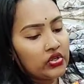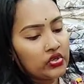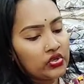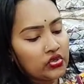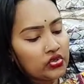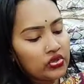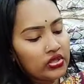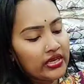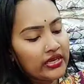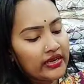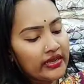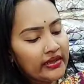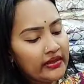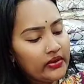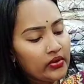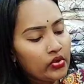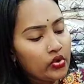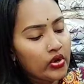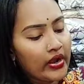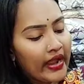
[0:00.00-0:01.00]
దొరుకుతుందండి
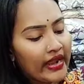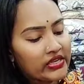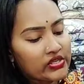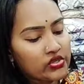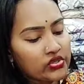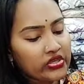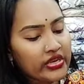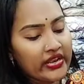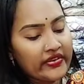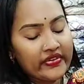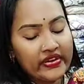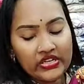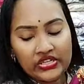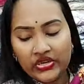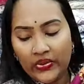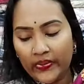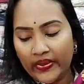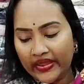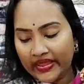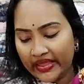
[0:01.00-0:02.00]
నో క్యాష్ ఆన్ డెలివరీ
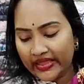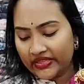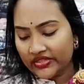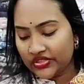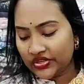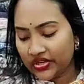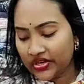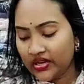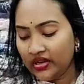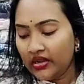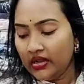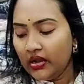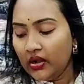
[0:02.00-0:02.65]
షిప్పింగ్ ఎక్స్ట్రా